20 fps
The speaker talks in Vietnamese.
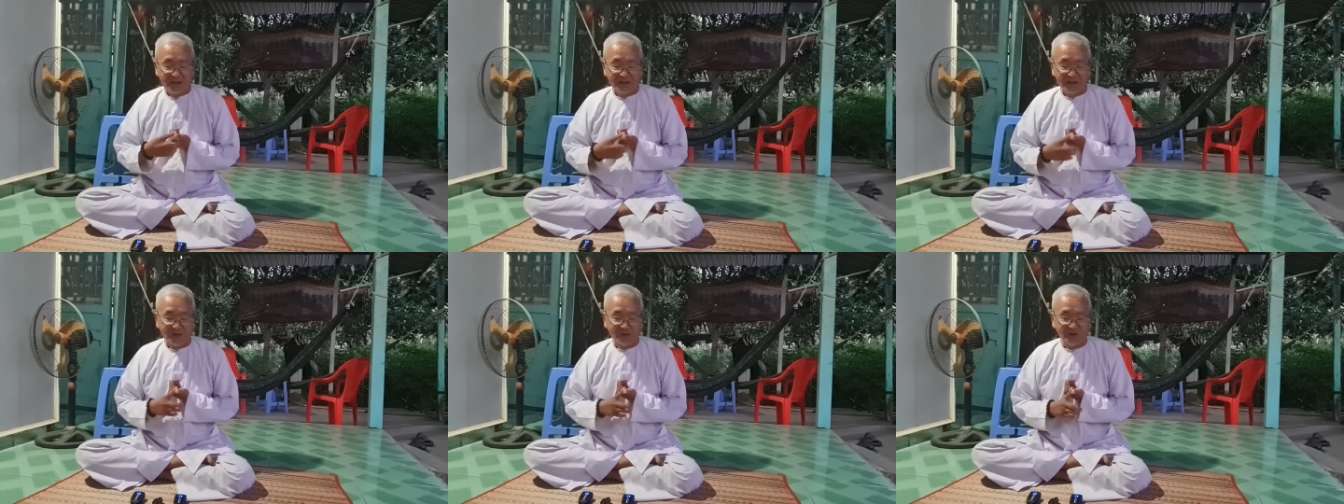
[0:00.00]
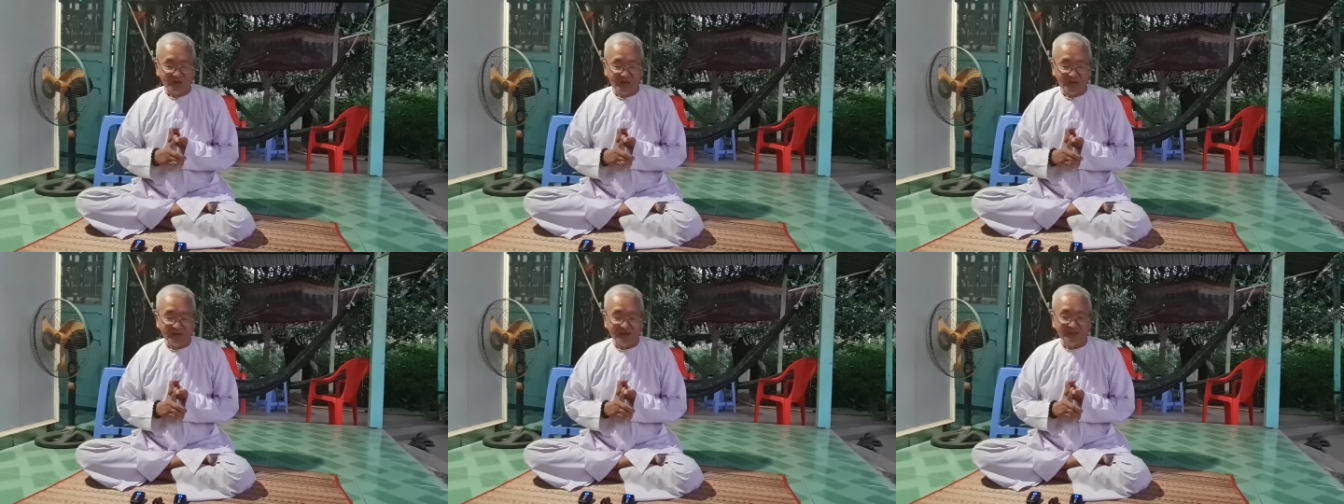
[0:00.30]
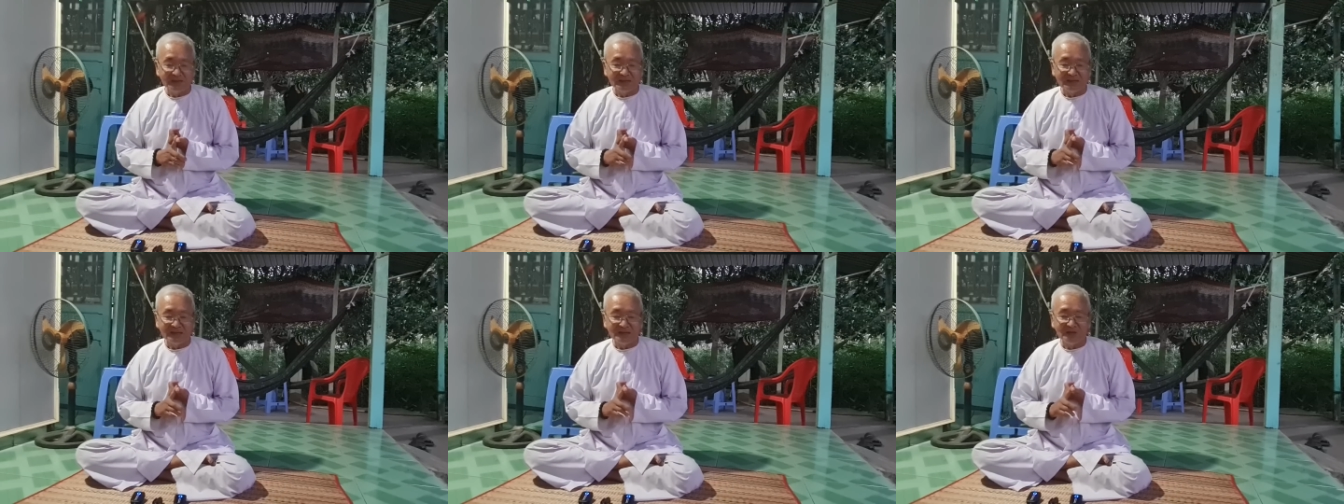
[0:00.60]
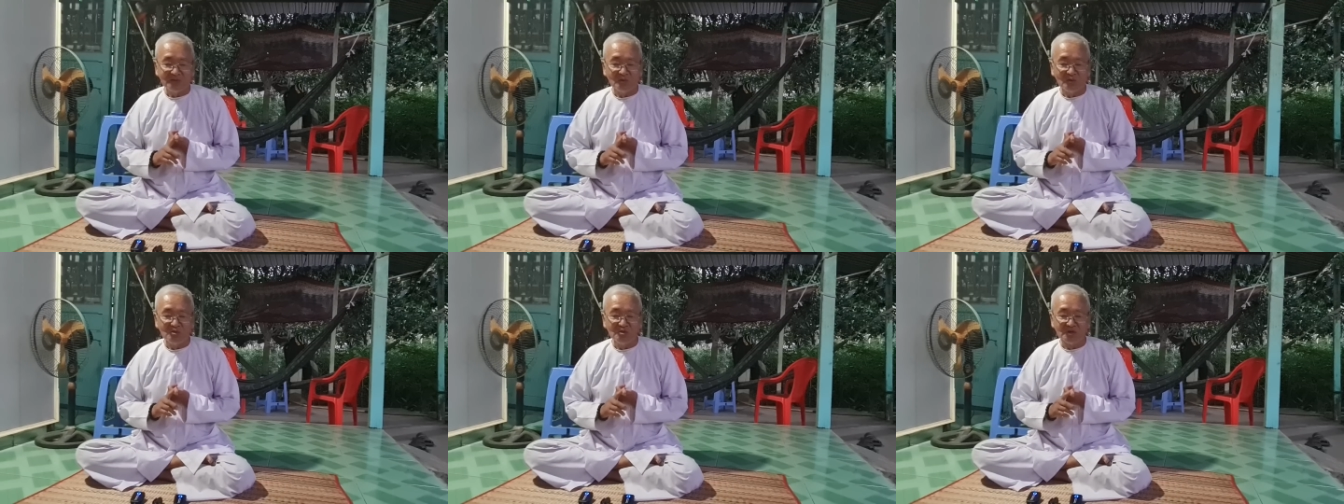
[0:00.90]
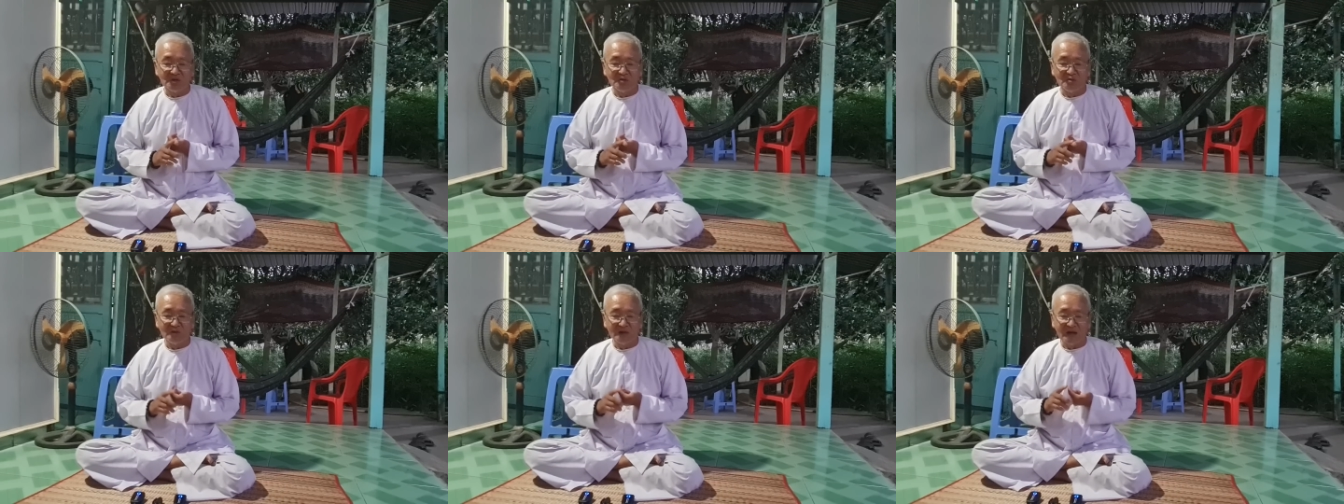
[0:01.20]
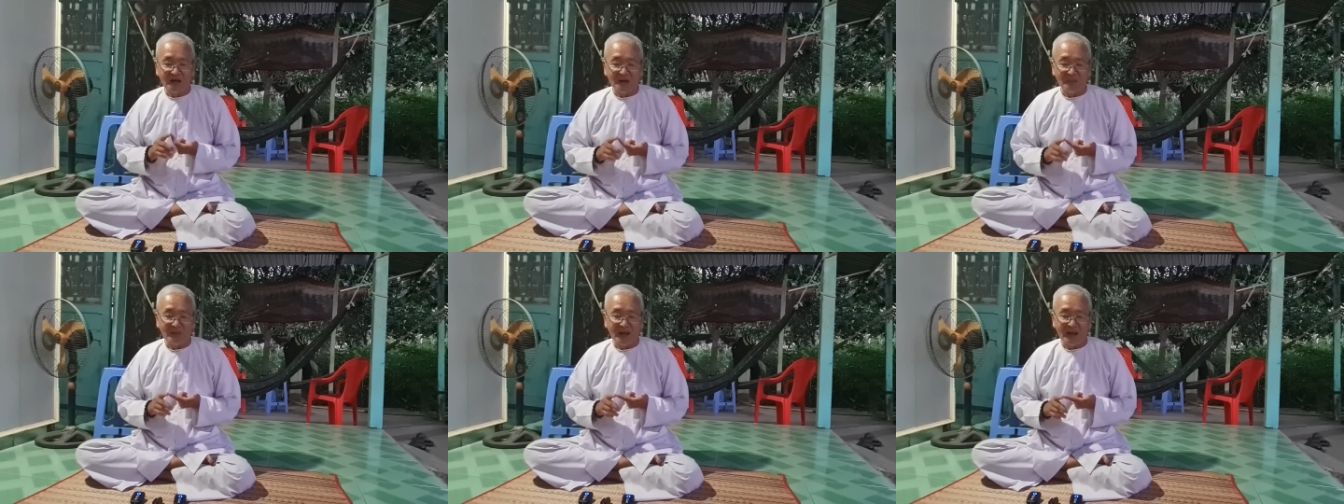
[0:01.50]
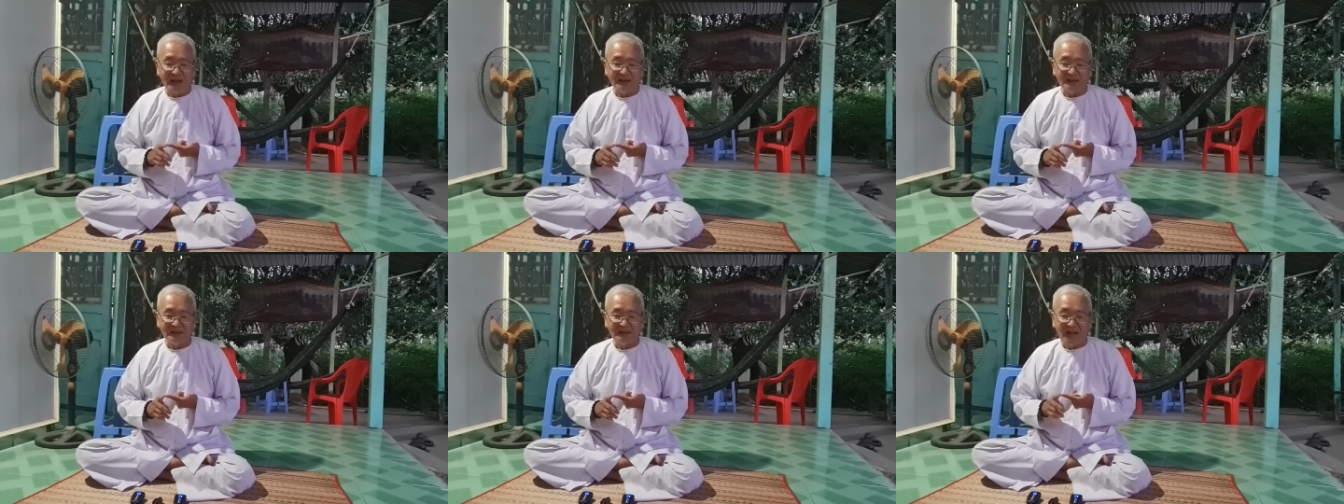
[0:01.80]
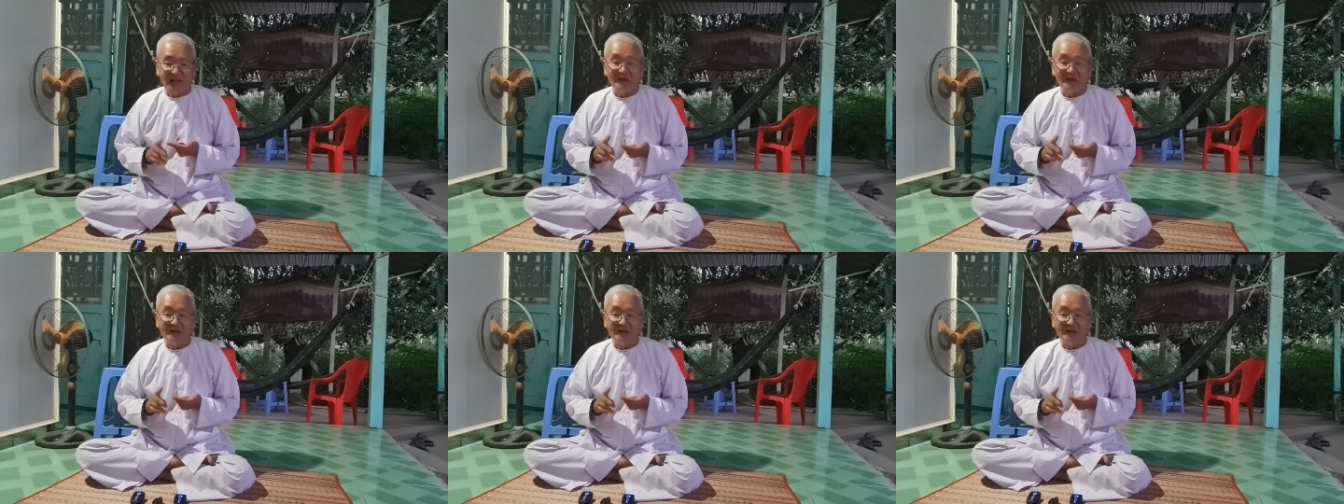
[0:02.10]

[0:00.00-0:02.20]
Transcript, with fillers: điều thứ nhất ta chẳng nên uống rượu cờ bạc